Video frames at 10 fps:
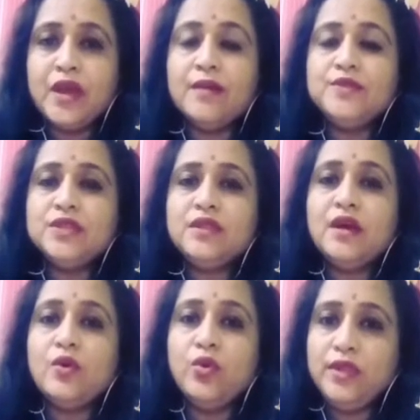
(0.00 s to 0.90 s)
हम
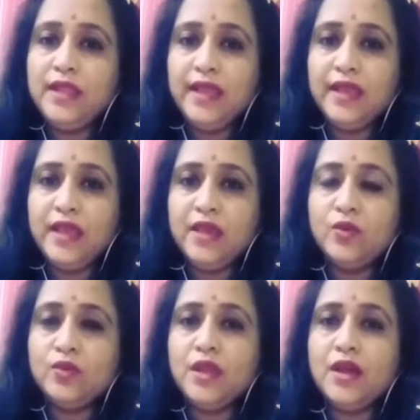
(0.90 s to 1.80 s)
जितना खुद लेंगे
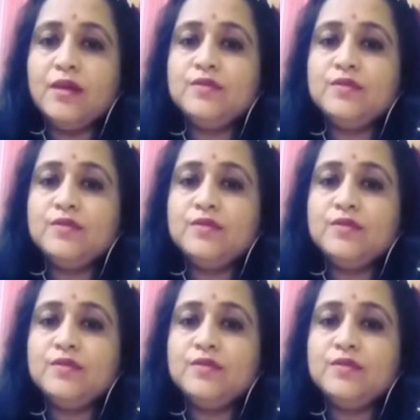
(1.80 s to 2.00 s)
उतना